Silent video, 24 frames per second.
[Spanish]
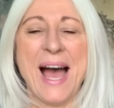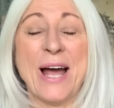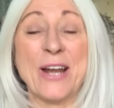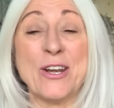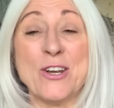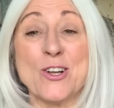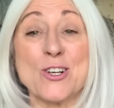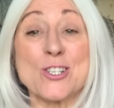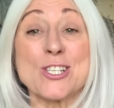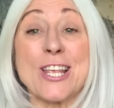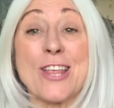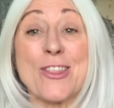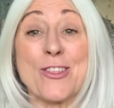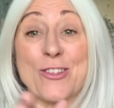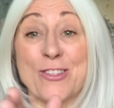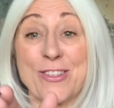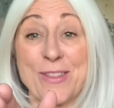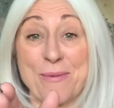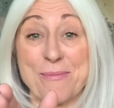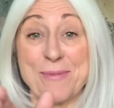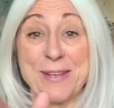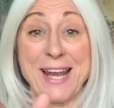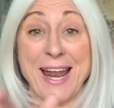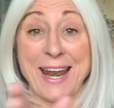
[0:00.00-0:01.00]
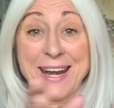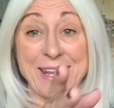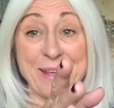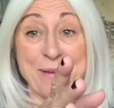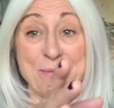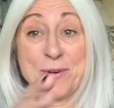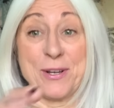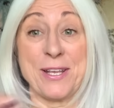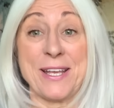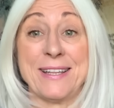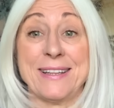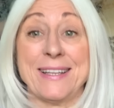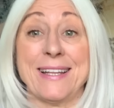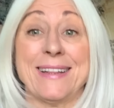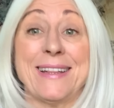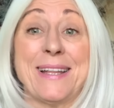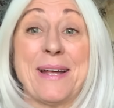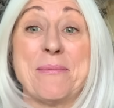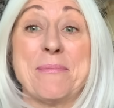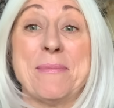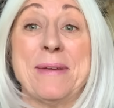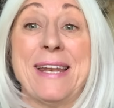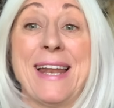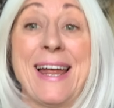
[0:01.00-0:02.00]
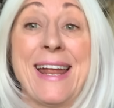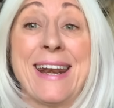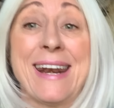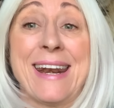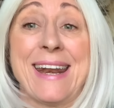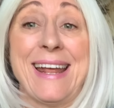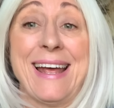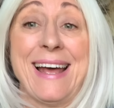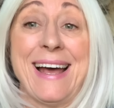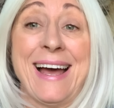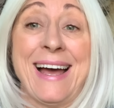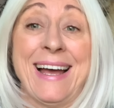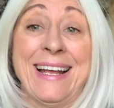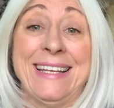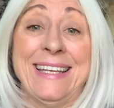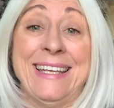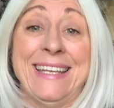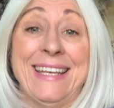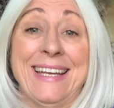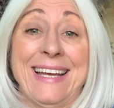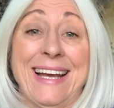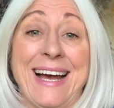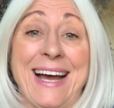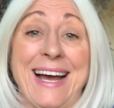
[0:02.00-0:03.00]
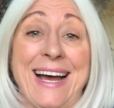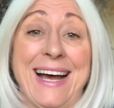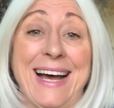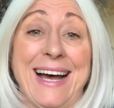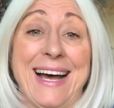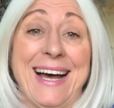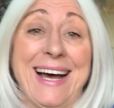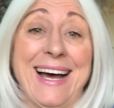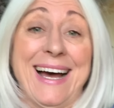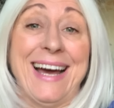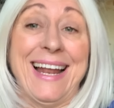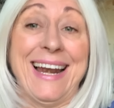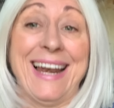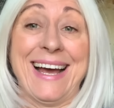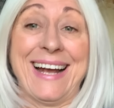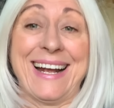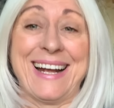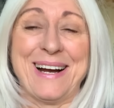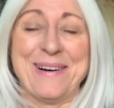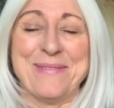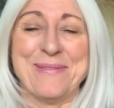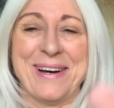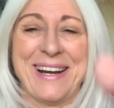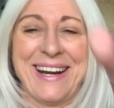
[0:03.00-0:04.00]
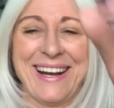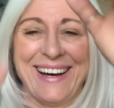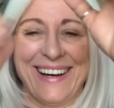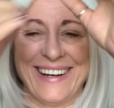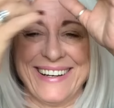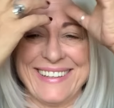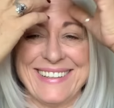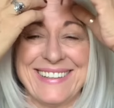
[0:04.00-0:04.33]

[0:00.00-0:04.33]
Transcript: No sé dónde miraré, voy a intentar mirar ahí, a, a la cámara.